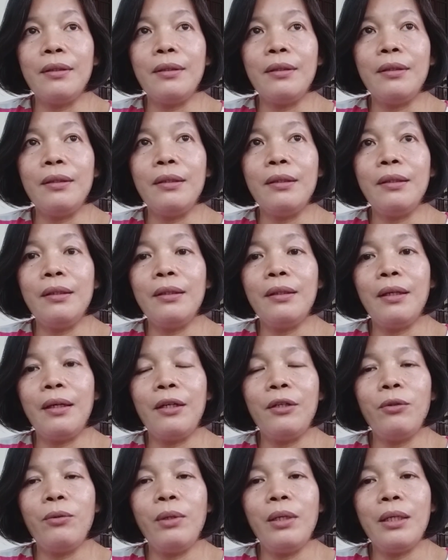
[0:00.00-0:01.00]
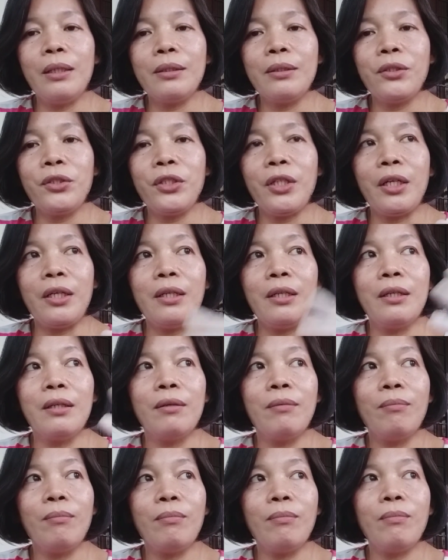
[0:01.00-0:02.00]
I, ano lang siya
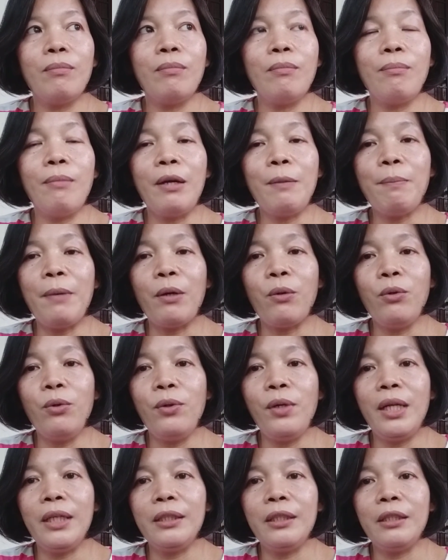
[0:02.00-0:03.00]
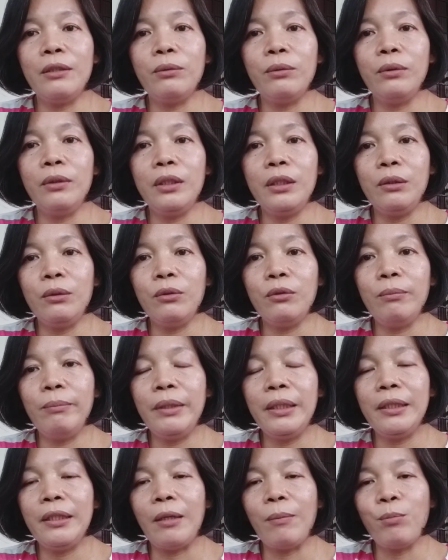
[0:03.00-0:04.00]
magpakulo lang ng kunting
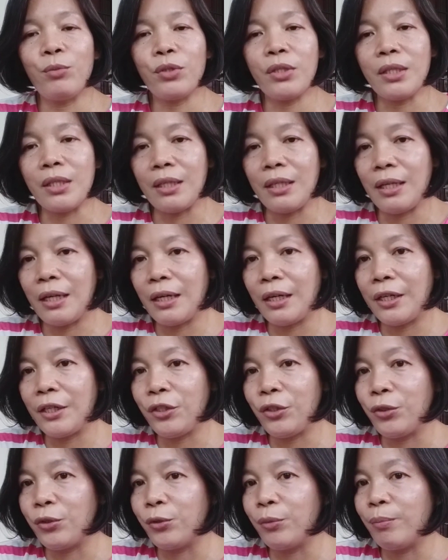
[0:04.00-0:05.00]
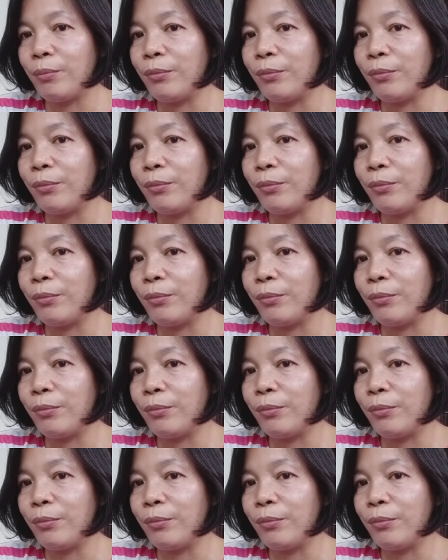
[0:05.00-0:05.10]
tubig tapos ilagay yung